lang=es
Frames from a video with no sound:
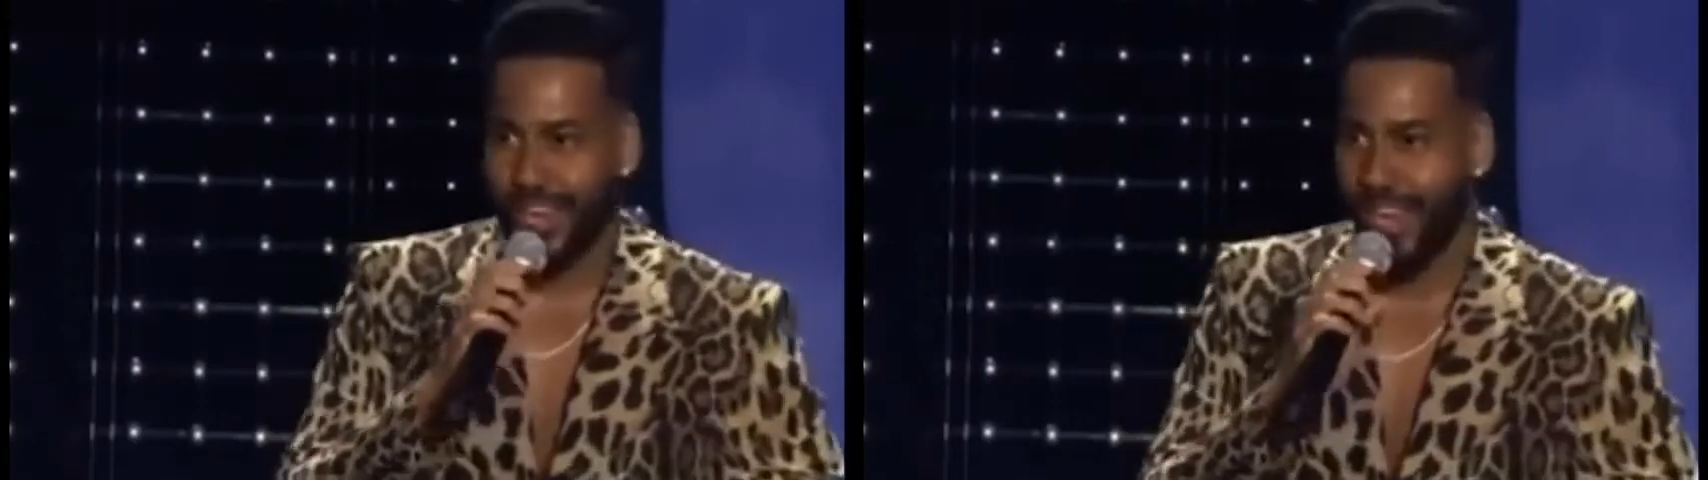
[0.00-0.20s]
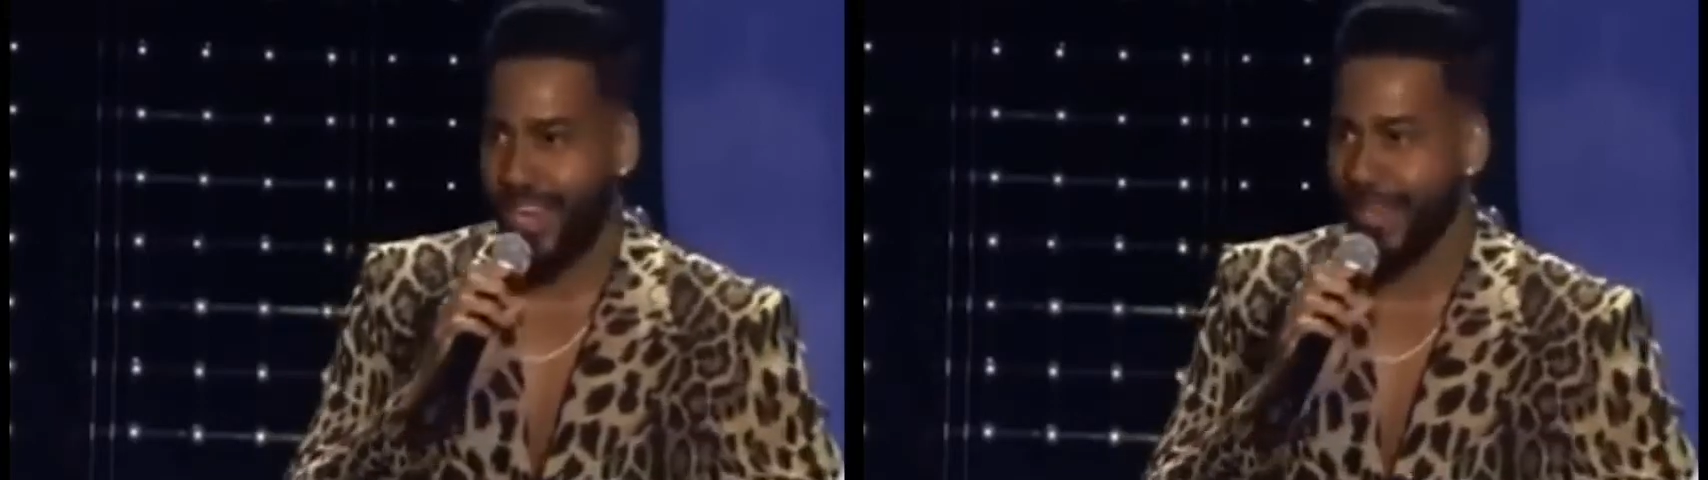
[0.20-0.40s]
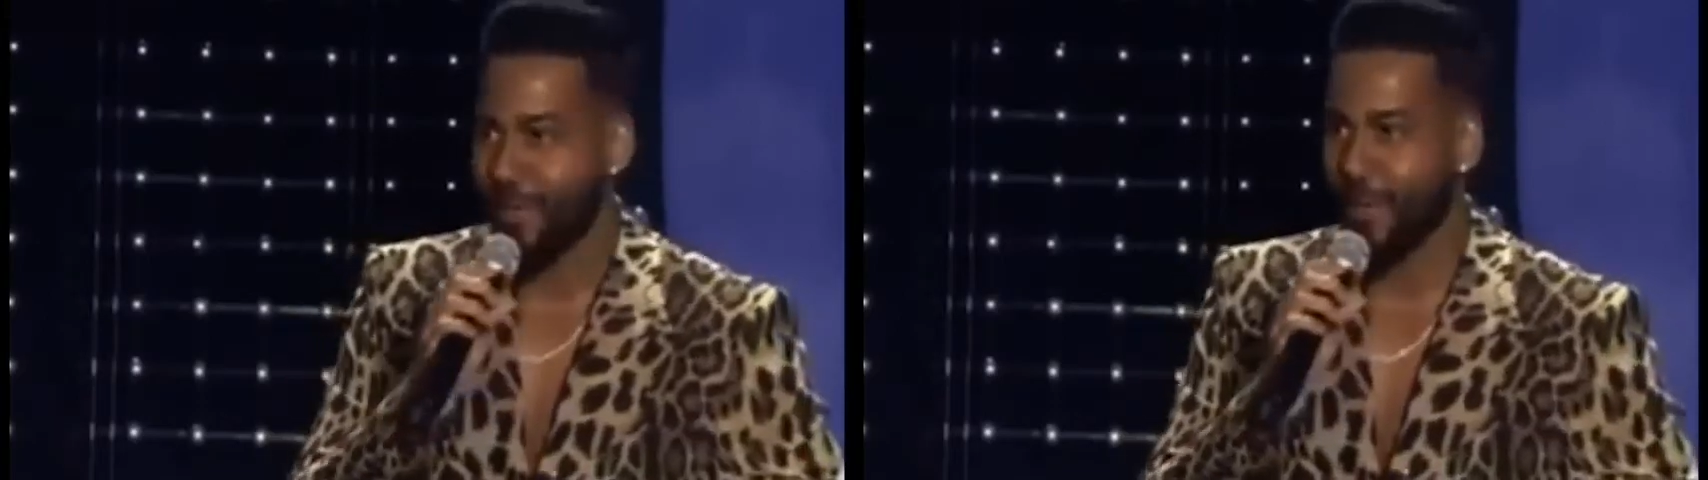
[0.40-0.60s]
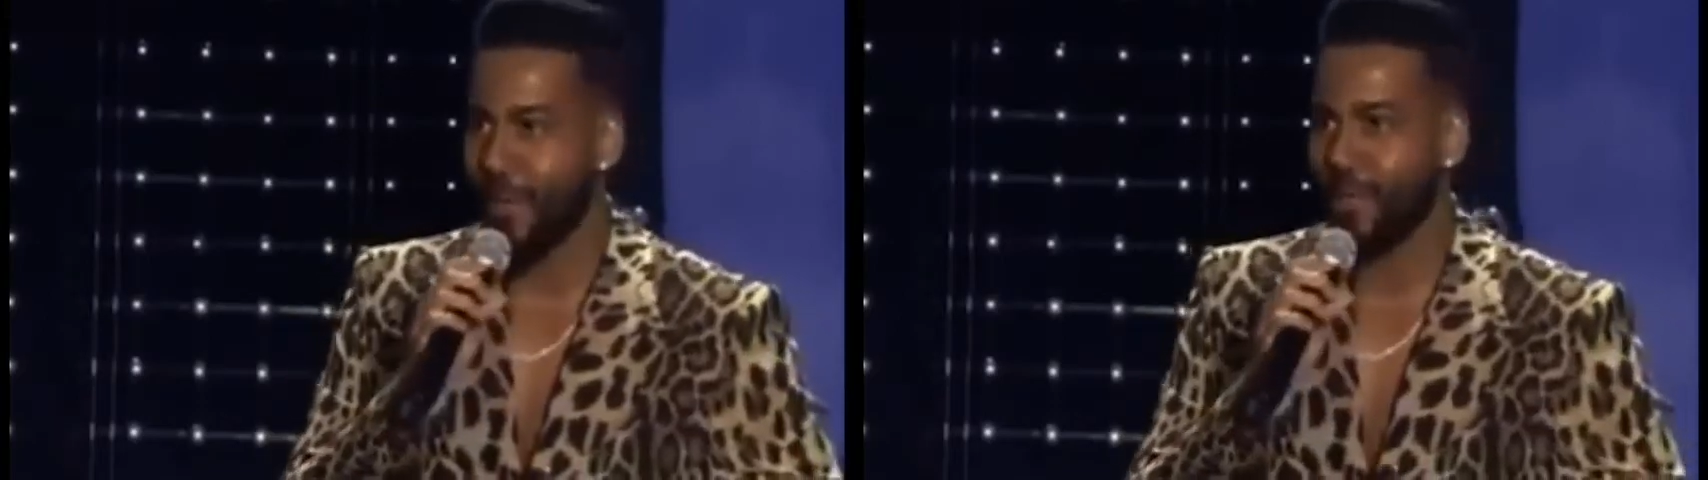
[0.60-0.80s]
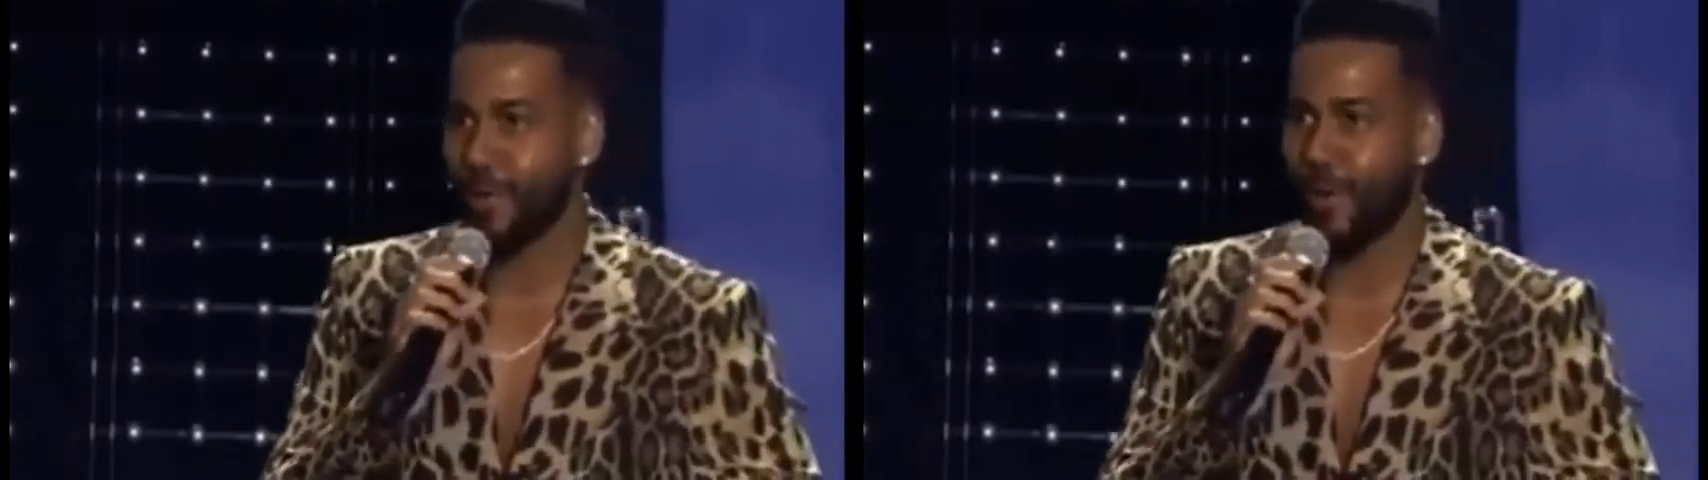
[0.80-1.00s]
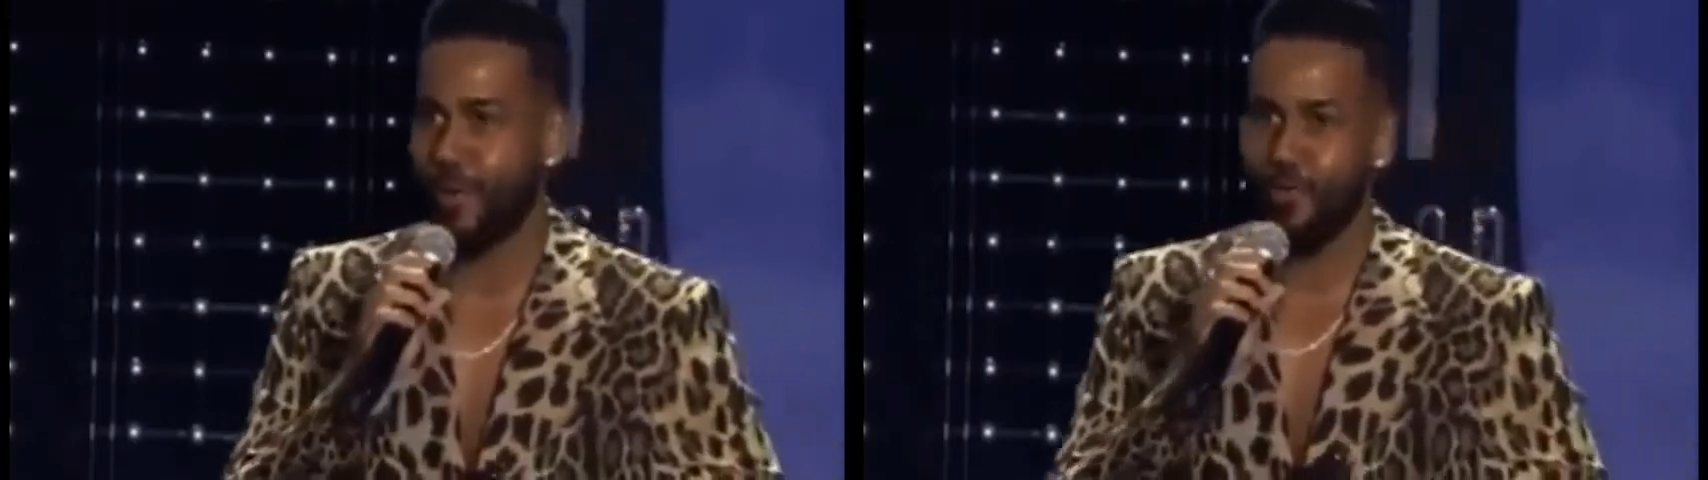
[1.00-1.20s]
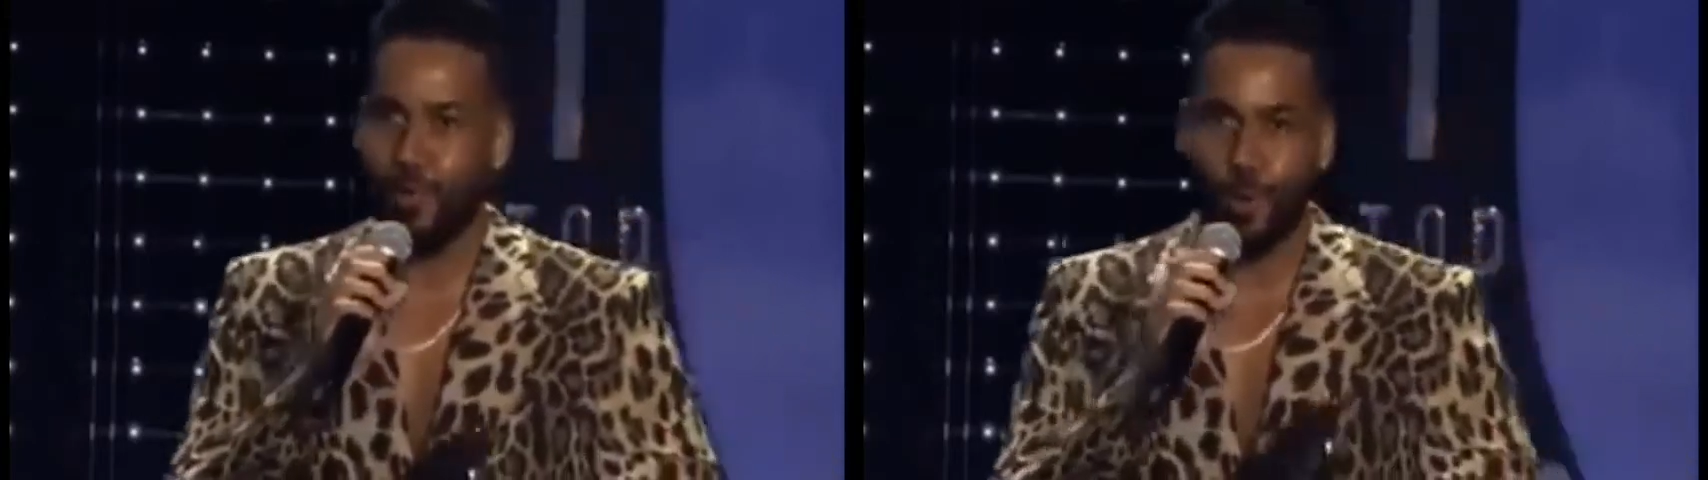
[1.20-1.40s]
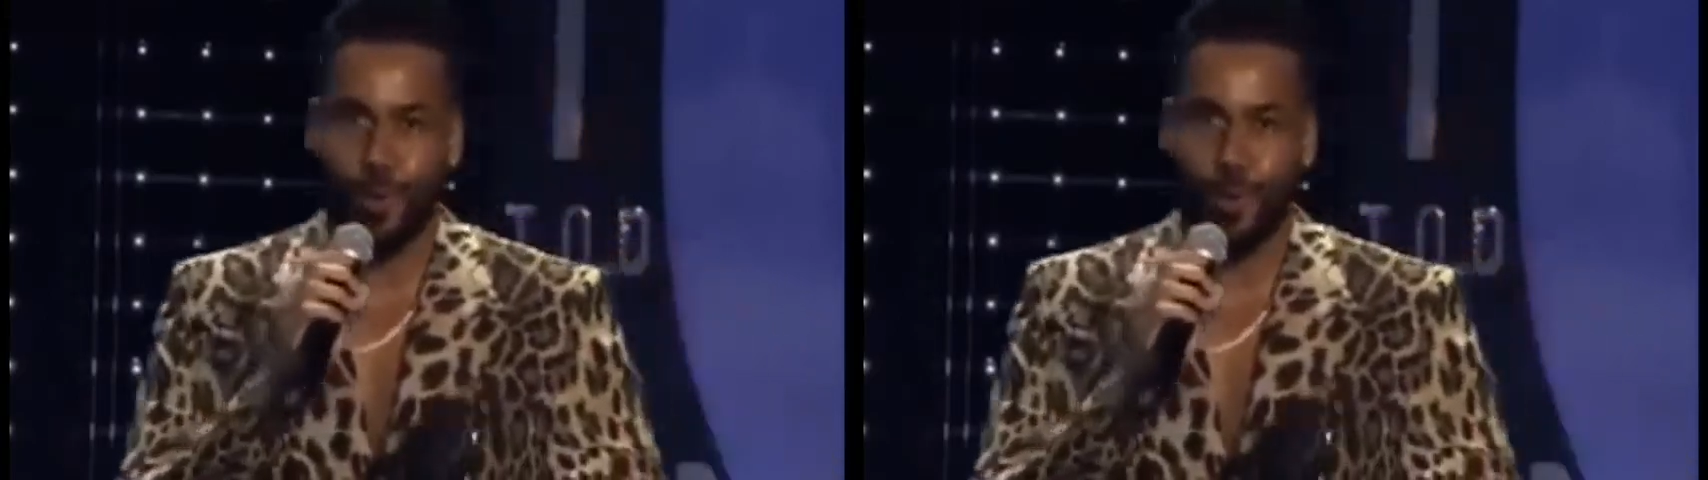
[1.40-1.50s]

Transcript: yo soy un poco